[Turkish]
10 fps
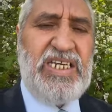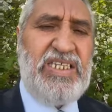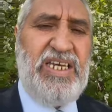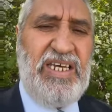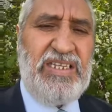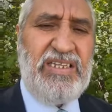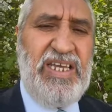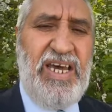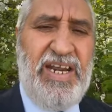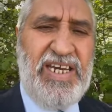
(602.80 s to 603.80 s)
idi
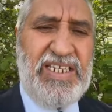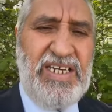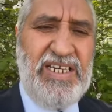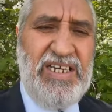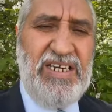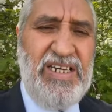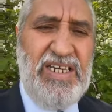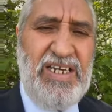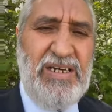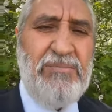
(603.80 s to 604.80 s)
diyerek
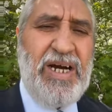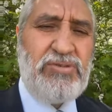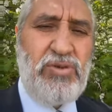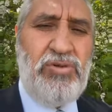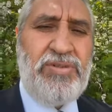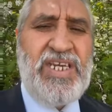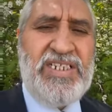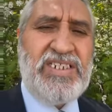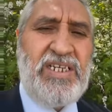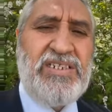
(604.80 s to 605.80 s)
maktulün de
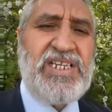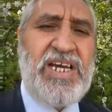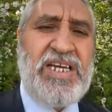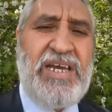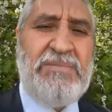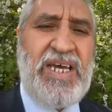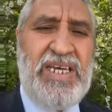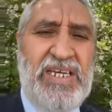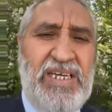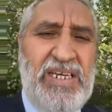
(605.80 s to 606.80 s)
niçin
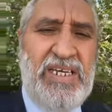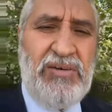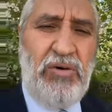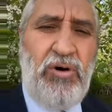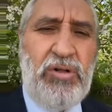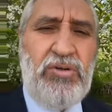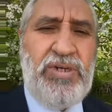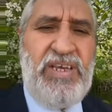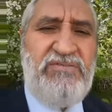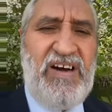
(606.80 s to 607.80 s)
cehennemde
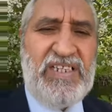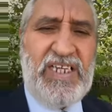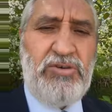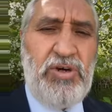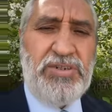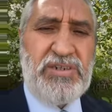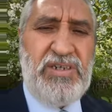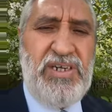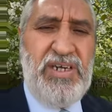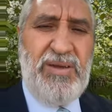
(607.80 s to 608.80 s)
olduğunu ifade ediyor.
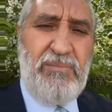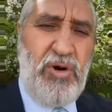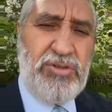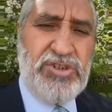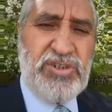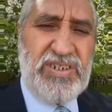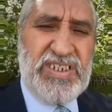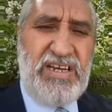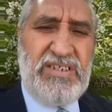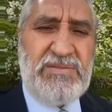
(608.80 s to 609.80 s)
Boş
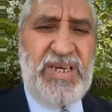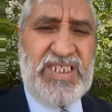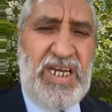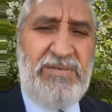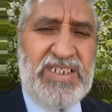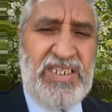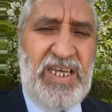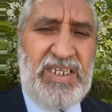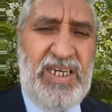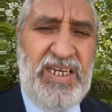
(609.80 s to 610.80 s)
ceviz
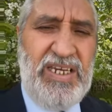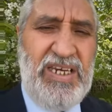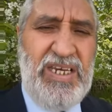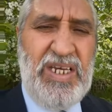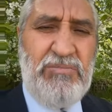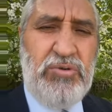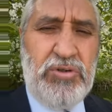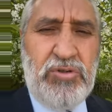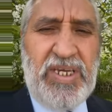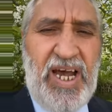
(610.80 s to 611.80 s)
mesabesindeki
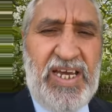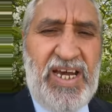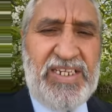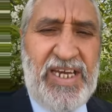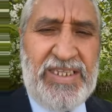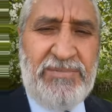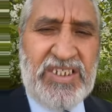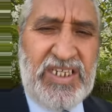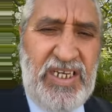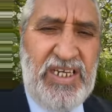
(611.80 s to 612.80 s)
bu dünyaya
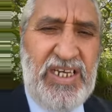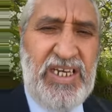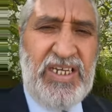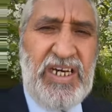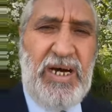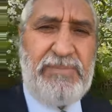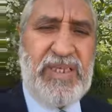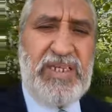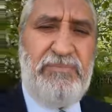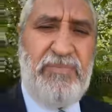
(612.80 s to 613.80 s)
kendimizi
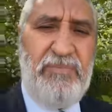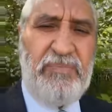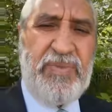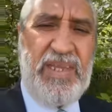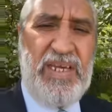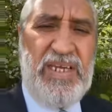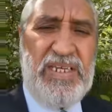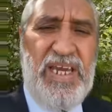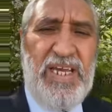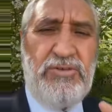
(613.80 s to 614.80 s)
kaptırıp
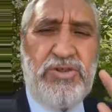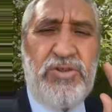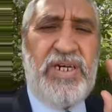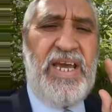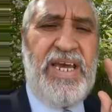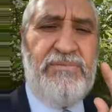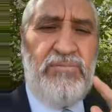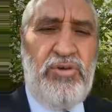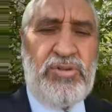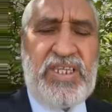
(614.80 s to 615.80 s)
yeryüzünün
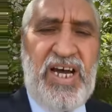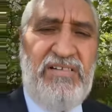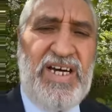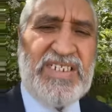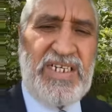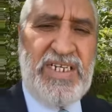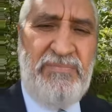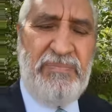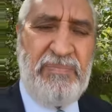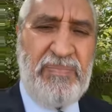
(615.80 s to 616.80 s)
en büyük davasını